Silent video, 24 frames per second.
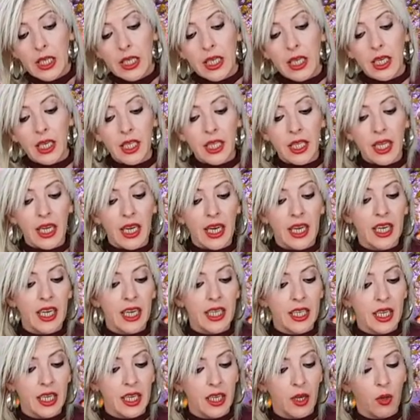Y dicen las
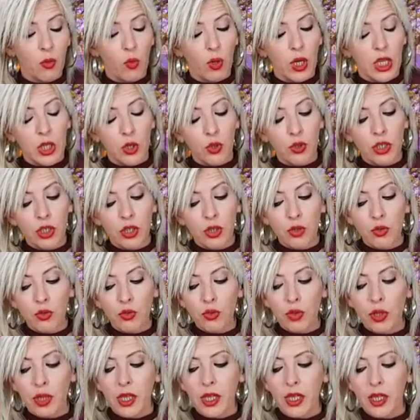cartas que cuando esto
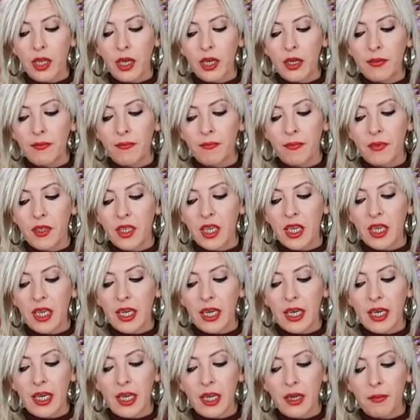suceda, llega
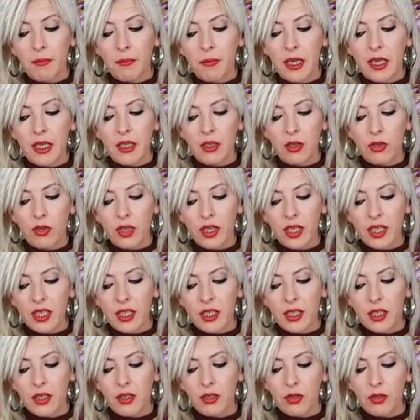la calma, lo que es
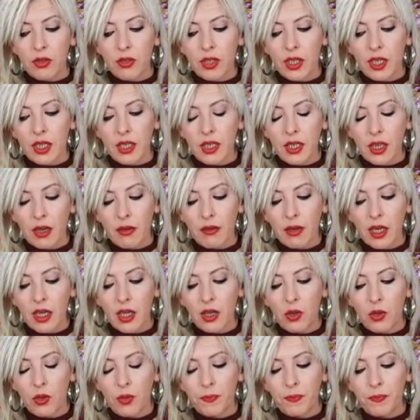dentro del
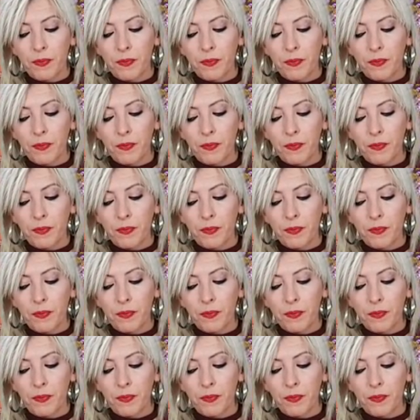trabajo.